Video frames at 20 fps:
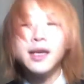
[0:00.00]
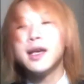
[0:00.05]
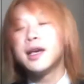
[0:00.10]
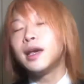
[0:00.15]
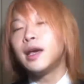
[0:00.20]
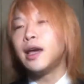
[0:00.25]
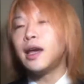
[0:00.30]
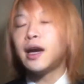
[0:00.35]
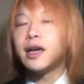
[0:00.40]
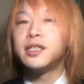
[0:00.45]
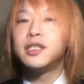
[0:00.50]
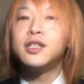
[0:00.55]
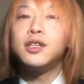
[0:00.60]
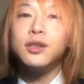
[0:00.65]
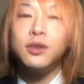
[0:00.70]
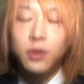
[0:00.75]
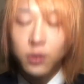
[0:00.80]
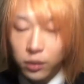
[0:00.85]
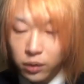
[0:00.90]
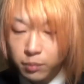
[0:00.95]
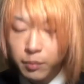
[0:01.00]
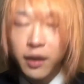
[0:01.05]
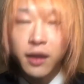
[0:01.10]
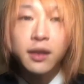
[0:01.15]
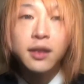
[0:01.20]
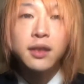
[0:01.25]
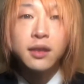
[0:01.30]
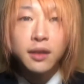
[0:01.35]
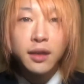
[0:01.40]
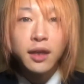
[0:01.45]
86名で
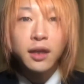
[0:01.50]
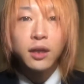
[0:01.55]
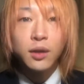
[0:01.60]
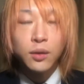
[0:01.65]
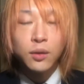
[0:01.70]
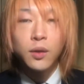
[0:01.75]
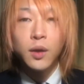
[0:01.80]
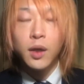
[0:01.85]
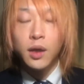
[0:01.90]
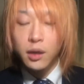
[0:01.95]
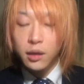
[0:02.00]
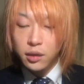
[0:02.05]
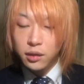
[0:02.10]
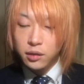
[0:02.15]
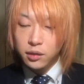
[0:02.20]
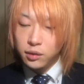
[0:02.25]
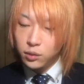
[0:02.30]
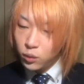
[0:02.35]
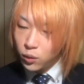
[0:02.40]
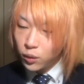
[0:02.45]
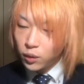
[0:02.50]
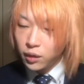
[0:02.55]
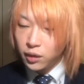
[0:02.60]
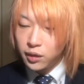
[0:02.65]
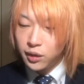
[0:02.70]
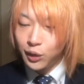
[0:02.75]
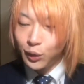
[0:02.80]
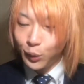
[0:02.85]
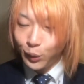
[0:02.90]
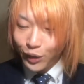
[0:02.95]
すね、今日。すごいで
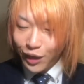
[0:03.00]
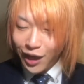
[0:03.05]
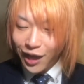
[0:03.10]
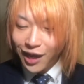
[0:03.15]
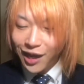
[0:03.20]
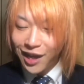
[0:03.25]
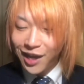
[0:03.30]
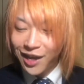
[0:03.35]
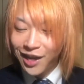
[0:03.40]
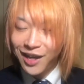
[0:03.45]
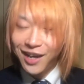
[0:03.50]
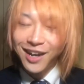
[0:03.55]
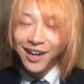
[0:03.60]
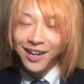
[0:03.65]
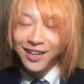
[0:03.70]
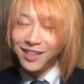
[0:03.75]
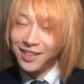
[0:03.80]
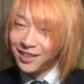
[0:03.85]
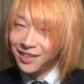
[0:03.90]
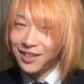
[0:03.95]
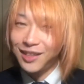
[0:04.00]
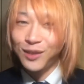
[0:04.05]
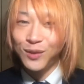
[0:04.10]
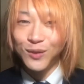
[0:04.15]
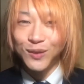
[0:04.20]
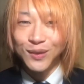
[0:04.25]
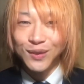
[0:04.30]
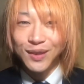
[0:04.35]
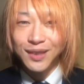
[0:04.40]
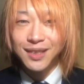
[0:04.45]
すよね。ありがたいこ
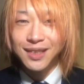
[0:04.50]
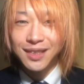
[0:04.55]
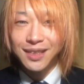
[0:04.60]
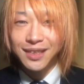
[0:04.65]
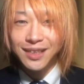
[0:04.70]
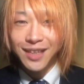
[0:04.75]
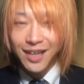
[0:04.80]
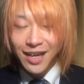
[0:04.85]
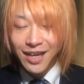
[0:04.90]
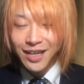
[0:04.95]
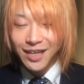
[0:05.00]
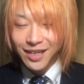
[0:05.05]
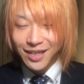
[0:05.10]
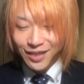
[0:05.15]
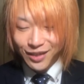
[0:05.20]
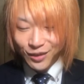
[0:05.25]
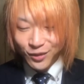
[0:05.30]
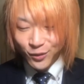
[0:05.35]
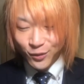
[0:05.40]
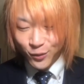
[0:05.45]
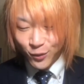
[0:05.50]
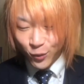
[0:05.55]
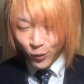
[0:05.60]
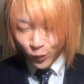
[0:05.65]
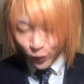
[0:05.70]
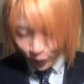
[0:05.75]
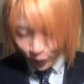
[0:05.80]
とです。はい、今後と